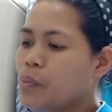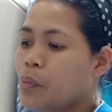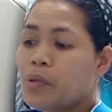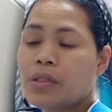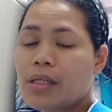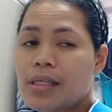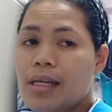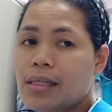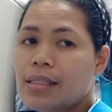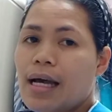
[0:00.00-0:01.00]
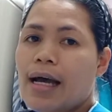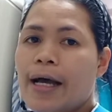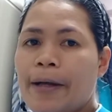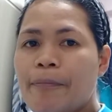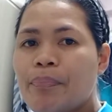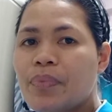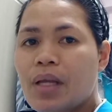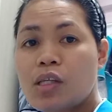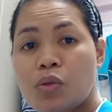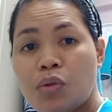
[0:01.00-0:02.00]
pupunta sila sa
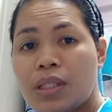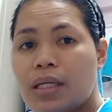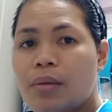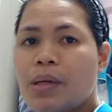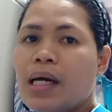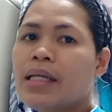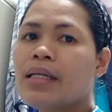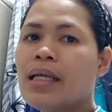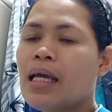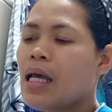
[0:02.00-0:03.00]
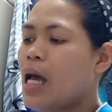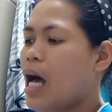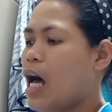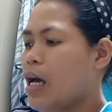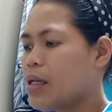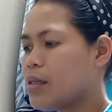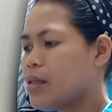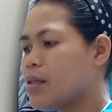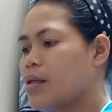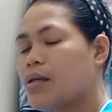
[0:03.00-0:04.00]
suk na naman at
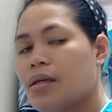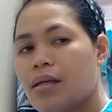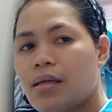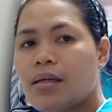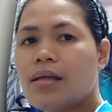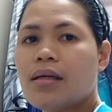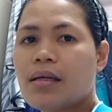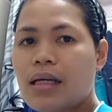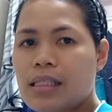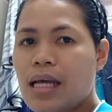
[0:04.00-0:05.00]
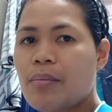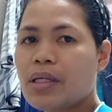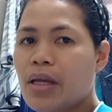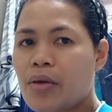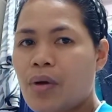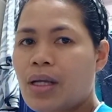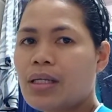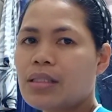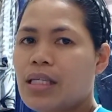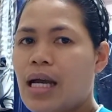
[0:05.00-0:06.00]
kasama niya yung
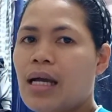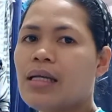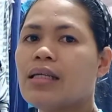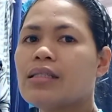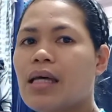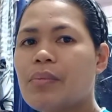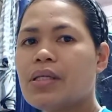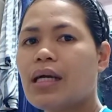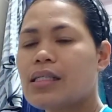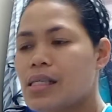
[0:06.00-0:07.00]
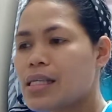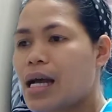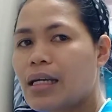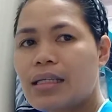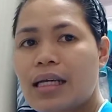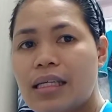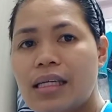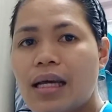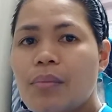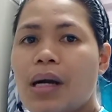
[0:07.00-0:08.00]
anak niya. Sabi niya kasi sa akin
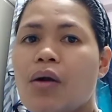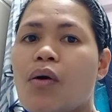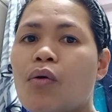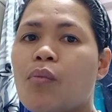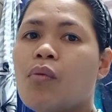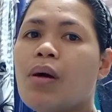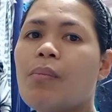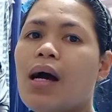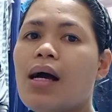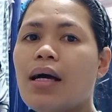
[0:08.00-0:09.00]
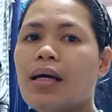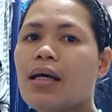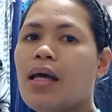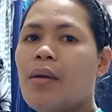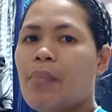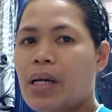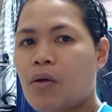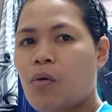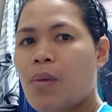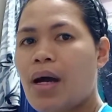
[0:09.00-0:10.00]
kanina bago ako bumaba para
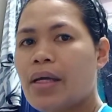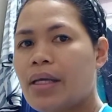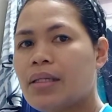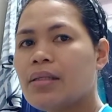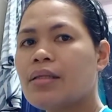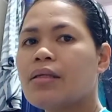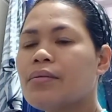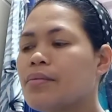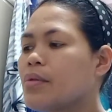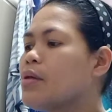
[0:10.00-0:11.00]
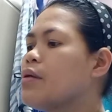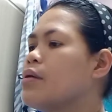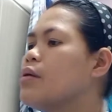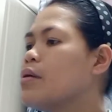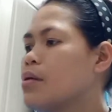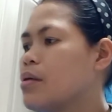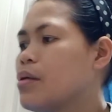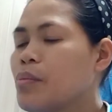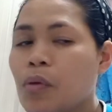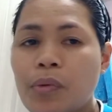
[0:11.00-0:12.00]
kumain,
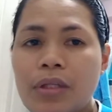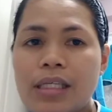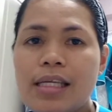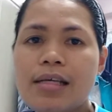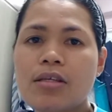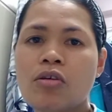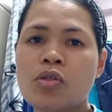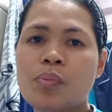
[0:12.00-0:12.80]
pupunta sila sa